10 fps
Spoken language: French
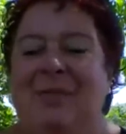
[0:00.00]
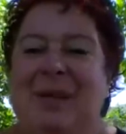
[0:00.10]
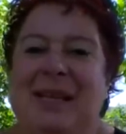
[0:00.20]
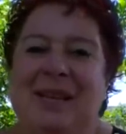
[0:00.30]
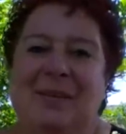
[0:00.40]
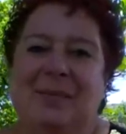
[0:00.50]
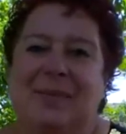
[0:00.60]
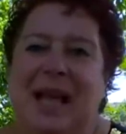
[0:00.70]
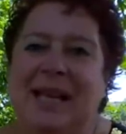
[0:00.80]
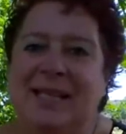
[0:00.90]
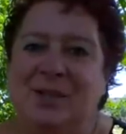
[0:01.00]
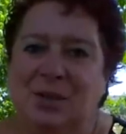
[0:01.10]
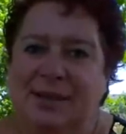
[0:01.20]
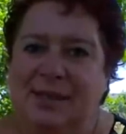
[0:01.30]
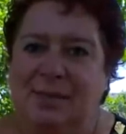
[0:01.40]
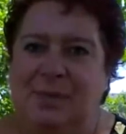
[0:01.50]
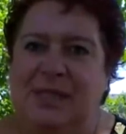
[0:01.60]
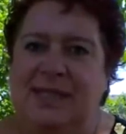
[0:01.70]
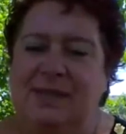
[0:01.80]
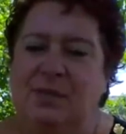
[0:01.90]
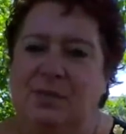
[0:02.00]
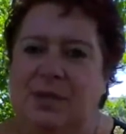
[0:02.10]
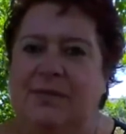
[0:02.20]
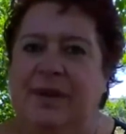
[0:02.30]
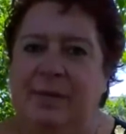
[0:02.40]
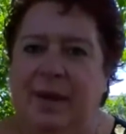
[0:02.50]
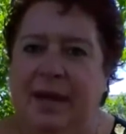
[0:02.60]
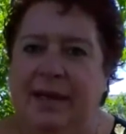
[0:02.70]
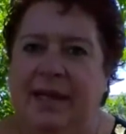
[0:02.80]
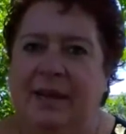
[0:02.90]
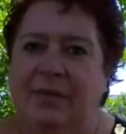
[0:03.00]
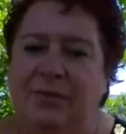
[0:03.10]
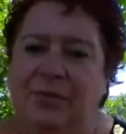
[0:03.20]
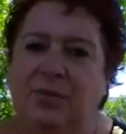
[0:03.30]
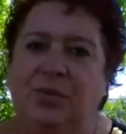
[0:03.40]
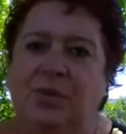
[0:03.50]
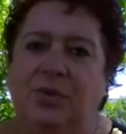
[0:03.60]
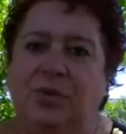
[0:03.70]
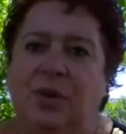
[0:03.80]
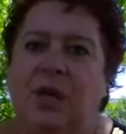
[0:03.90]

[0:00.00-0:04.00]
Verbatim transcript: Mais euh, allez sur Tipeee si vous voulez vraiment aller à fond dans,